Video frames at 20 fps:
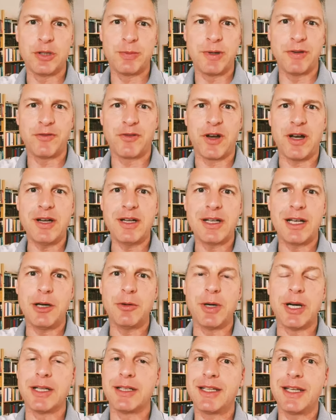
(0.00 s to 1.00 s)
bin Frank
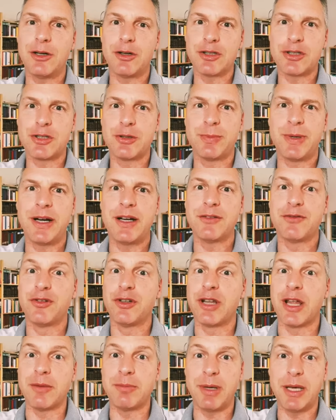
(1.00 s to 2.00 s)
Lauer, der Osteopath für
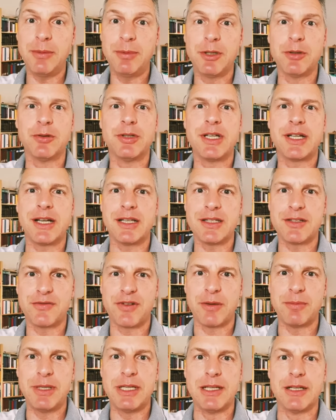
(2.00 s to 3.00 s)
dein Baby und die ganze
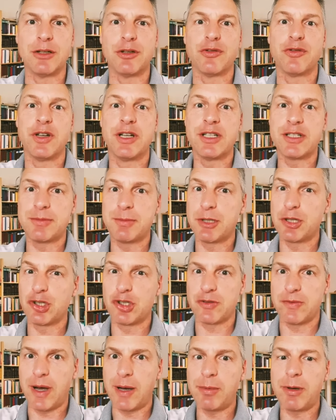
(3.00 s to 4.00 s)
Familie. Du findest mich in
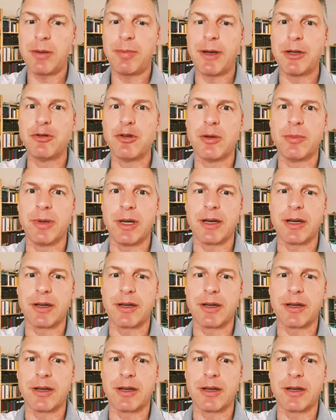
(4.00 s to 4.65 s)
Schwabach bei Nürnberg.